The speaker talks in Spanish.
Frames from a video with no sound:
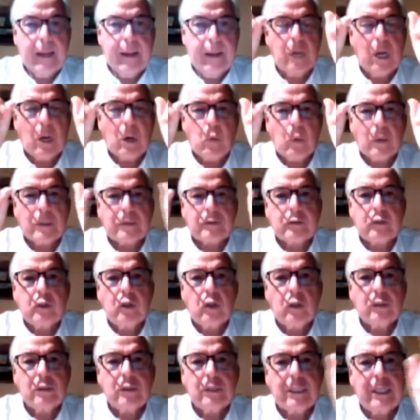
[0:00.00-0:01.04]
una
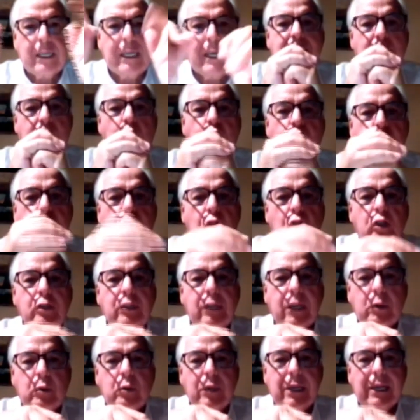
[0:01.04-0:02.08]
cuestión de
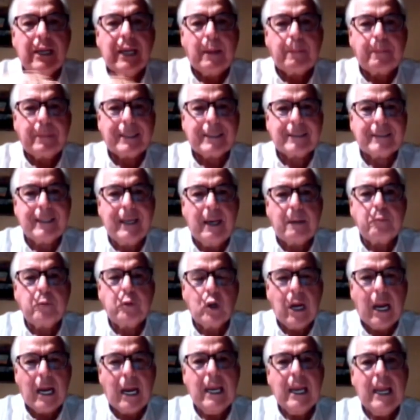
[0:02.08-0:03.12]
discusión de una incapacidad
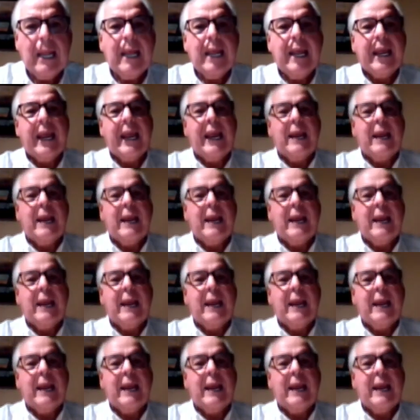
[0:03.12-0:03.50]
moral,